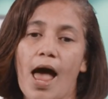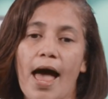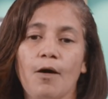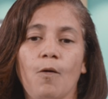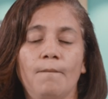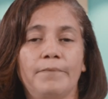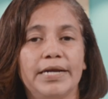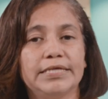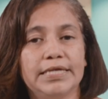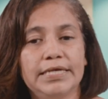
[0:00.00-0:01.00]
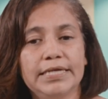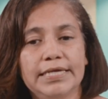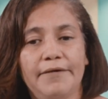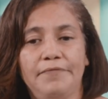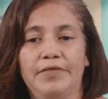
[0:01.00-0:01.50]
a compartir
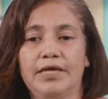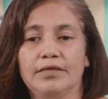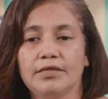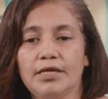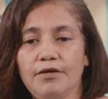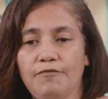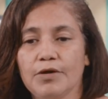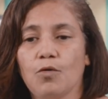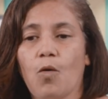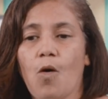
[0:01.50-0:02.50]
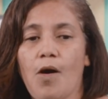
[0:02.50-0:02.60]
dentrífico